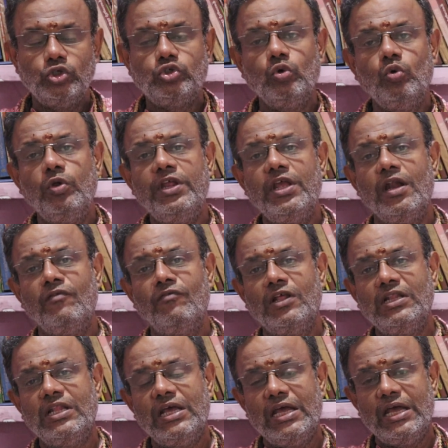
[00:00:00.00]
சூரியன்
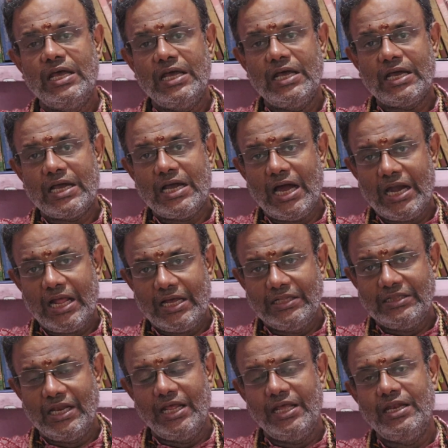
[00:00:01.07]
வந்து
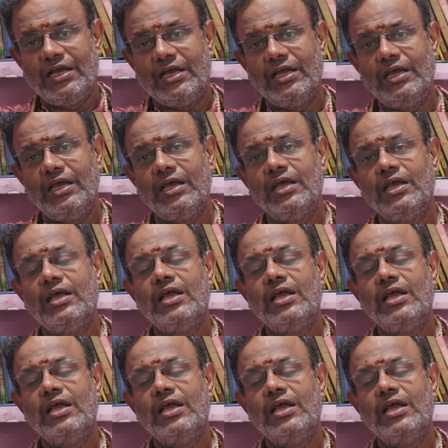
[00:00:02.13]
கடகத்தில் இருக்குது